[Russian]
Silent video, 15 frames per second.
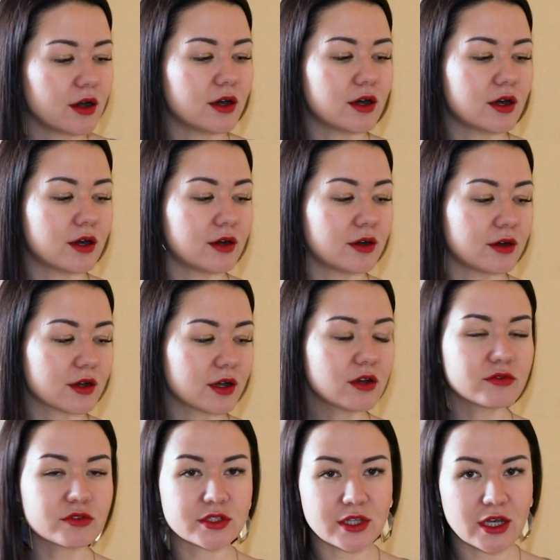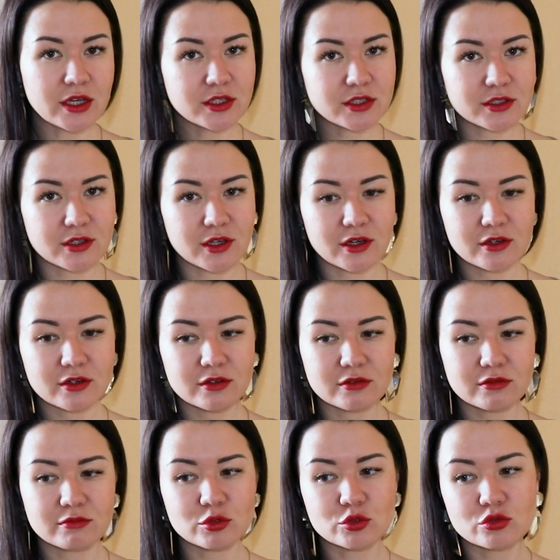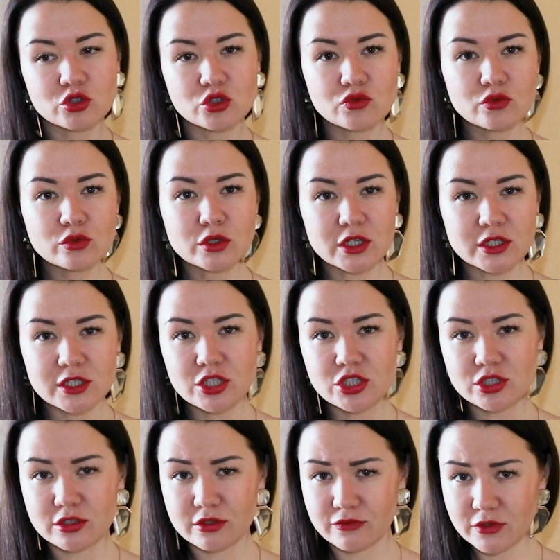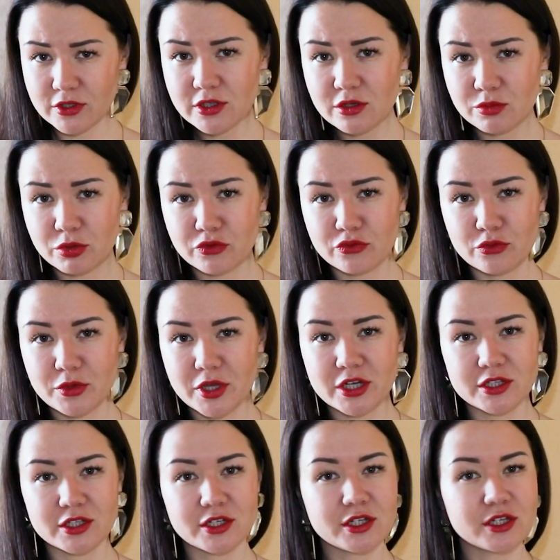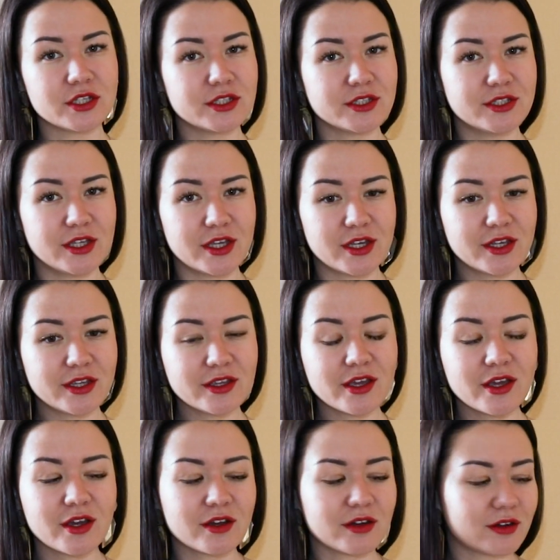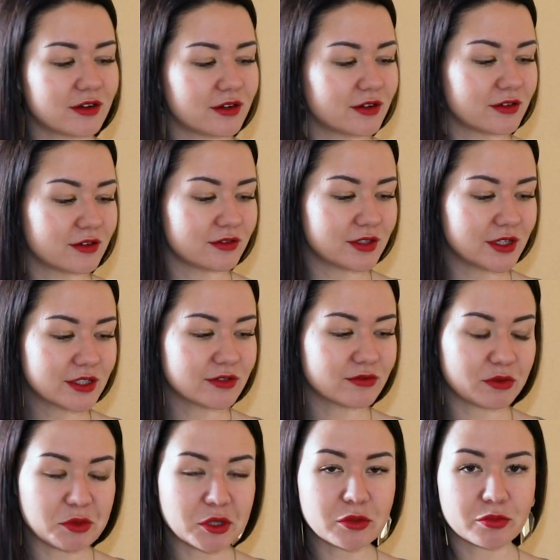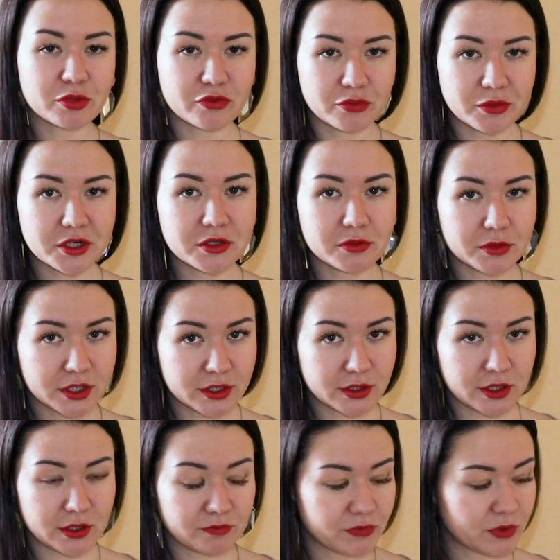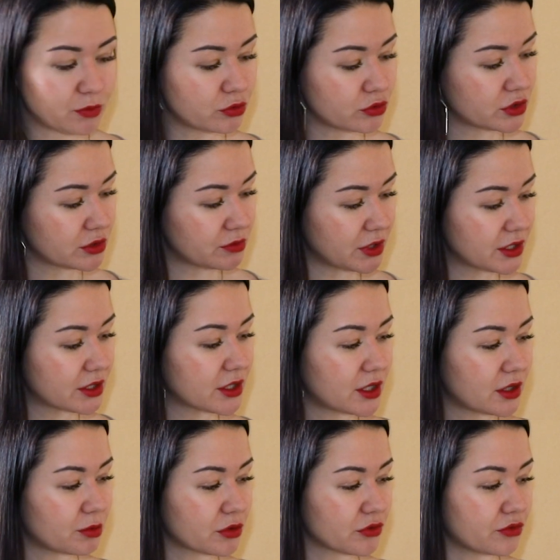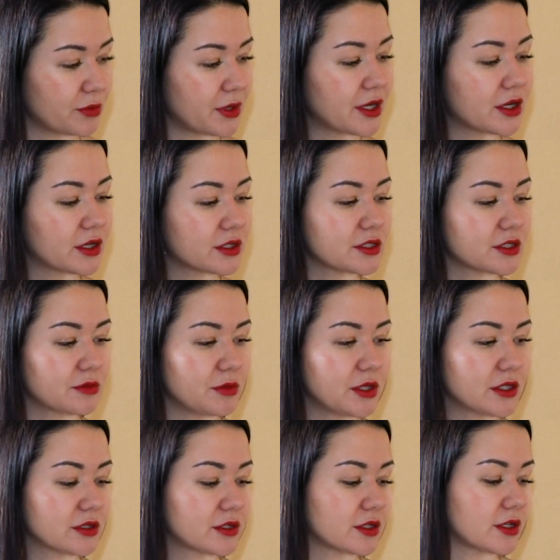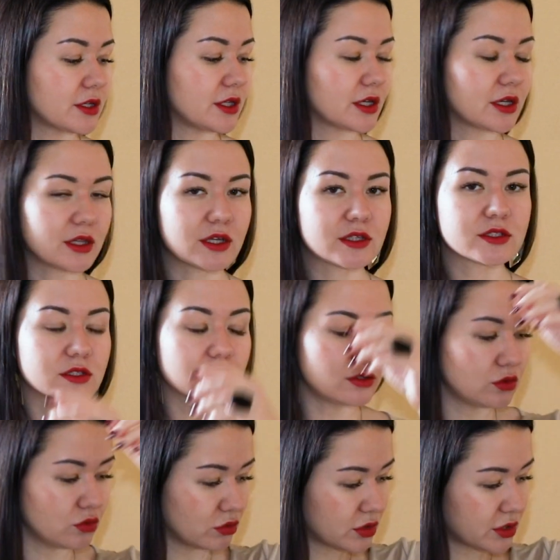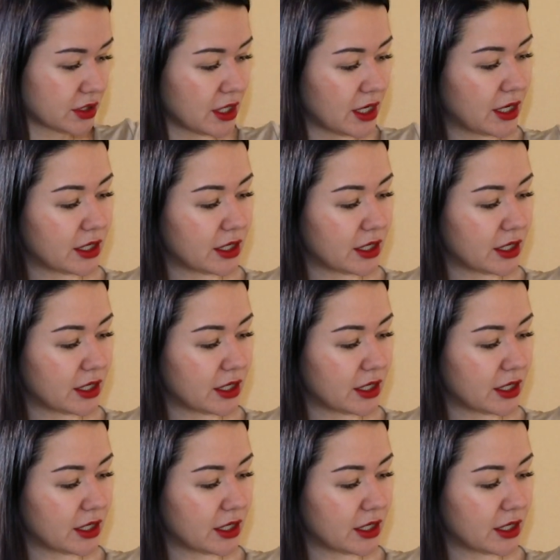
А, как вы знаете, да, существуют различные виды парфюмерных изделий э, на современном парфюмерном рынке. Допустим, это парфюмерия сегмента или класса люкс.